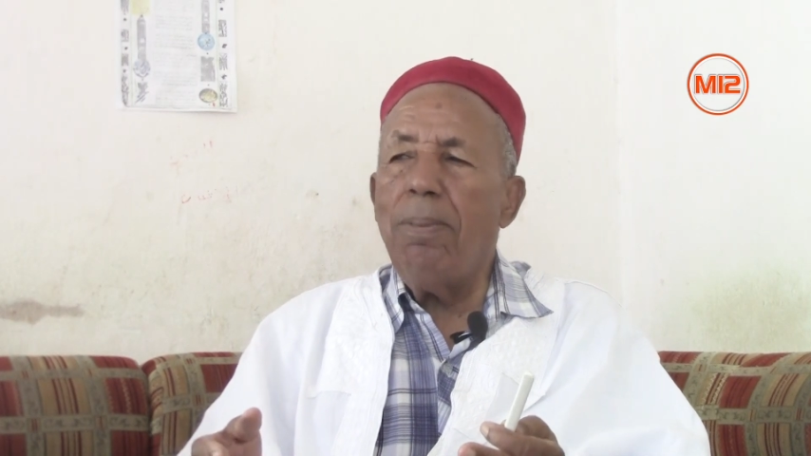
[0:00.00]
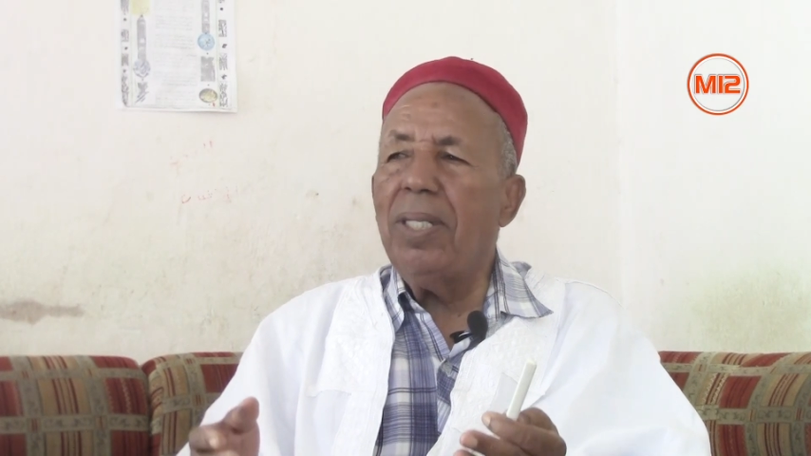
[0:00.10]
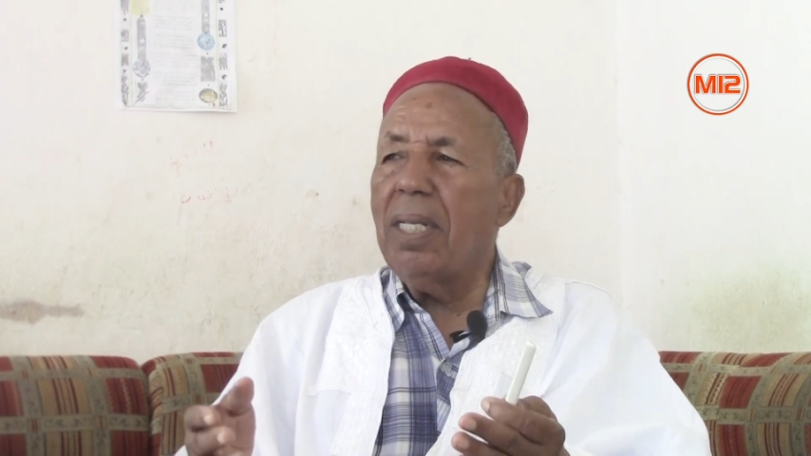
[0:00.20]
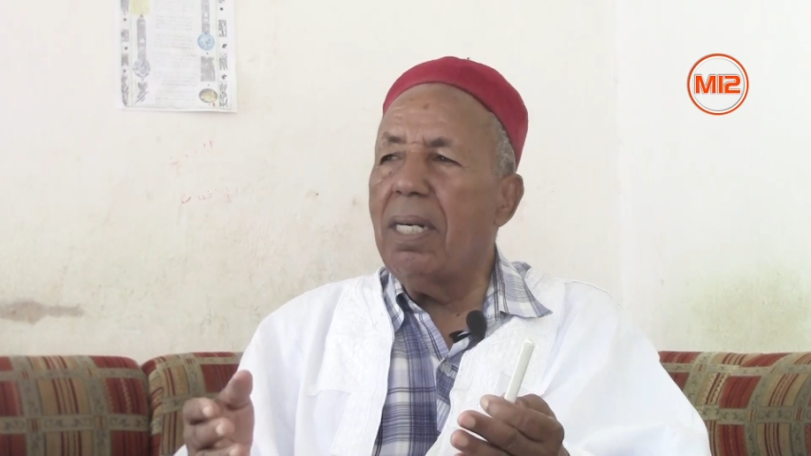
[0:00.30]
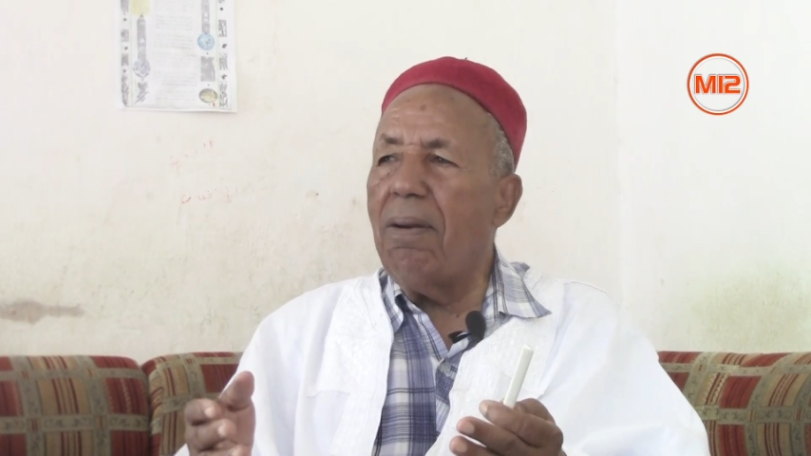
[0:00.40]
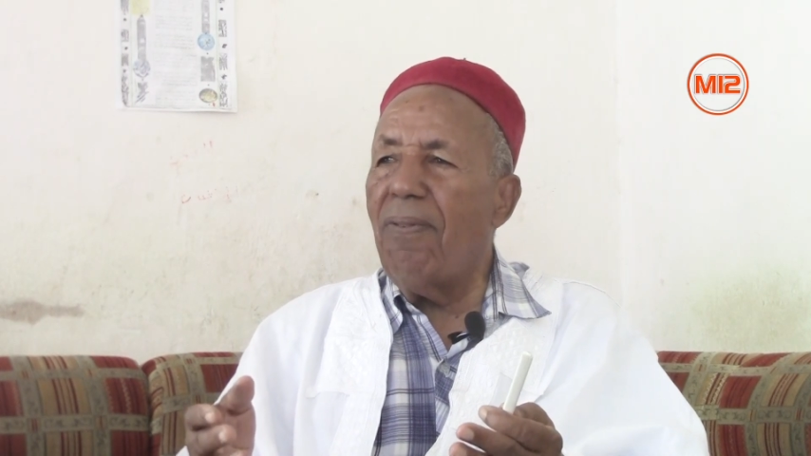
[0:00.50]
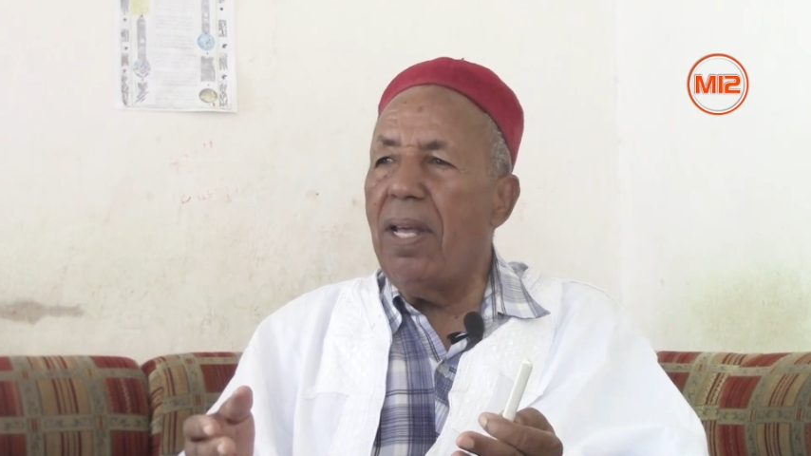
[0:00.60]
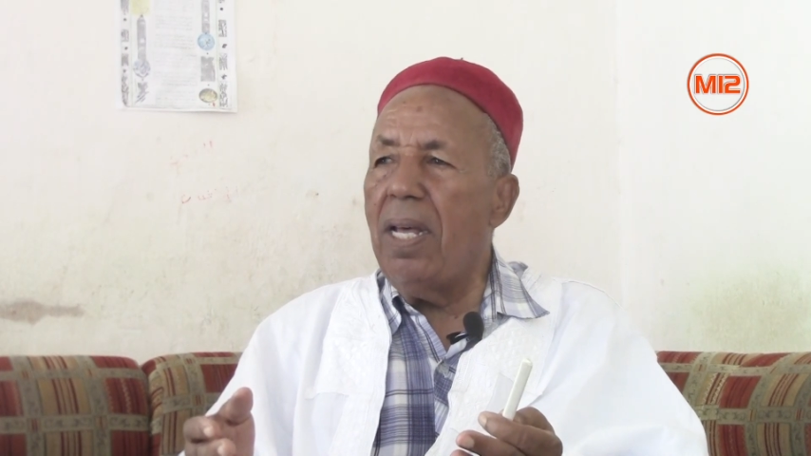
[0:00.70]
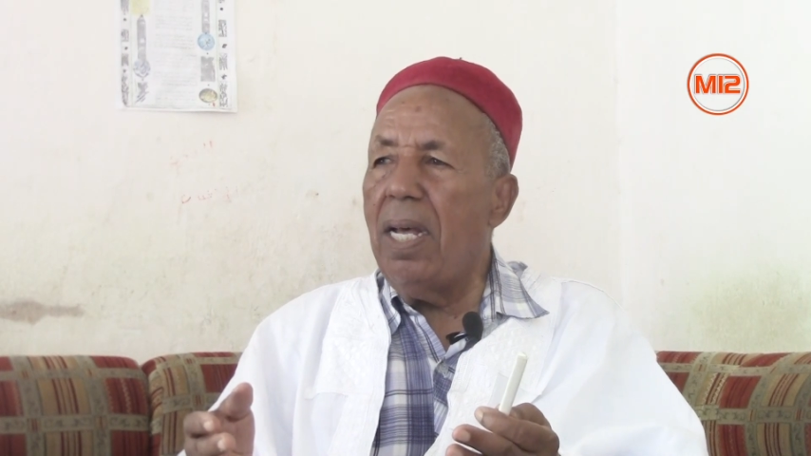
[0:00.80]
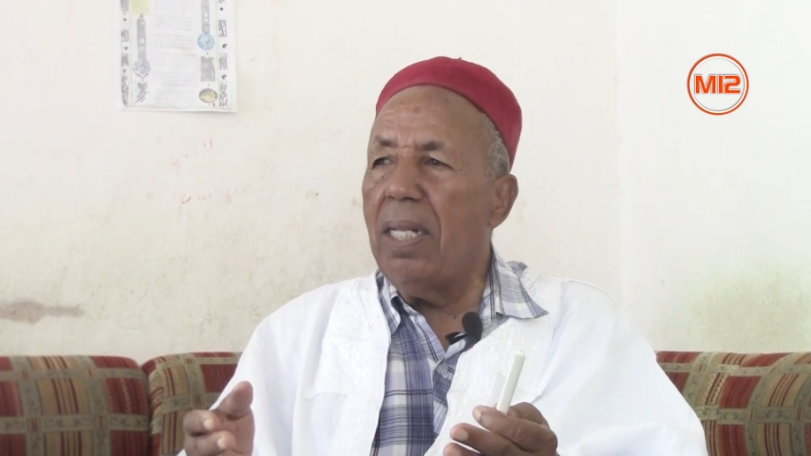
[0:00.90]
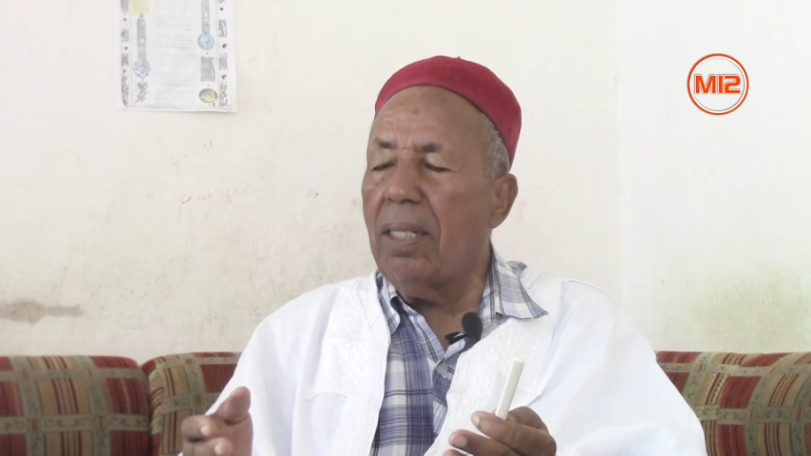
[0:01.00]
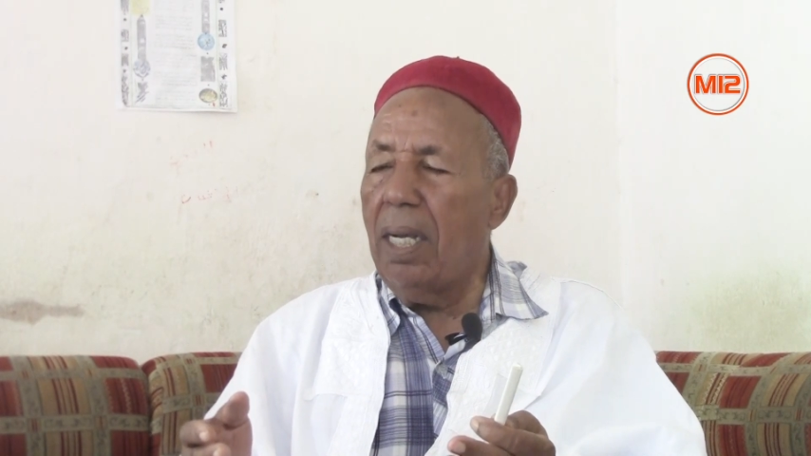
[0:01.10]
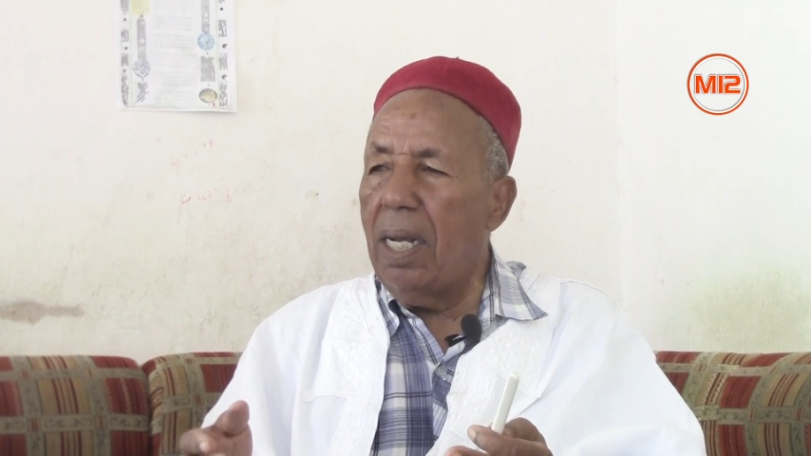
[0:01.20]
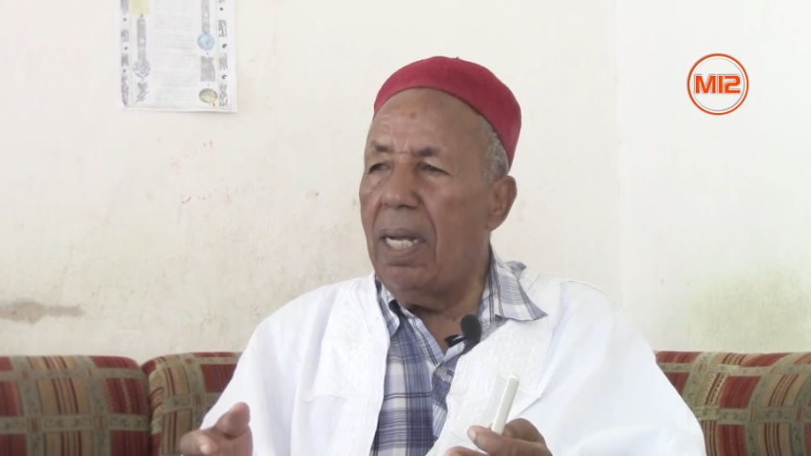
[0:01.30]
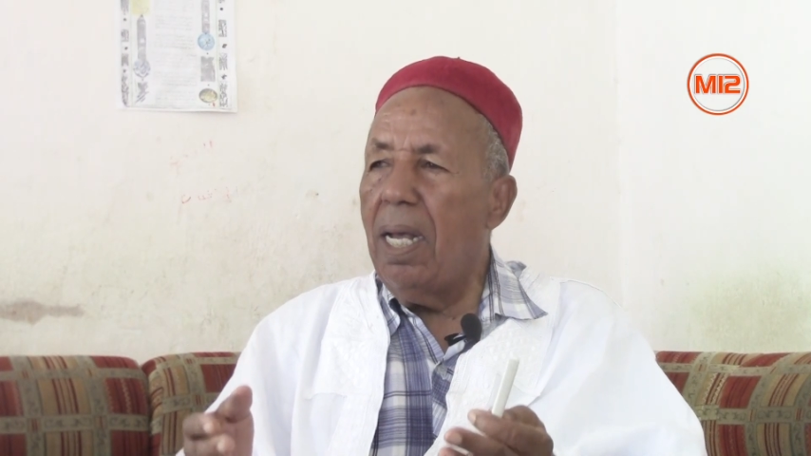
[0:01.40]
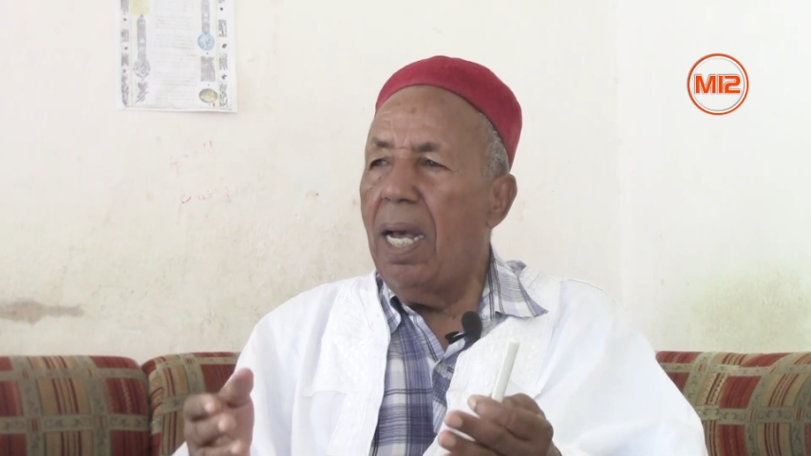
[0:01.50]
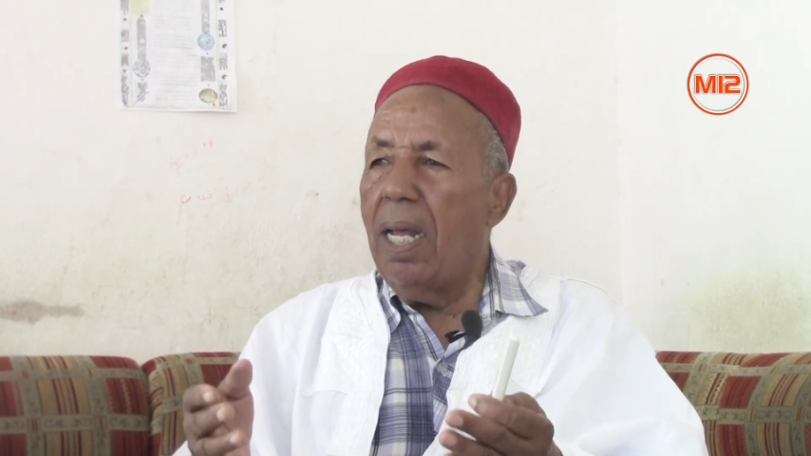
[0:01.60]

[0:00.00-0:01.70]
وبسر الفاتحه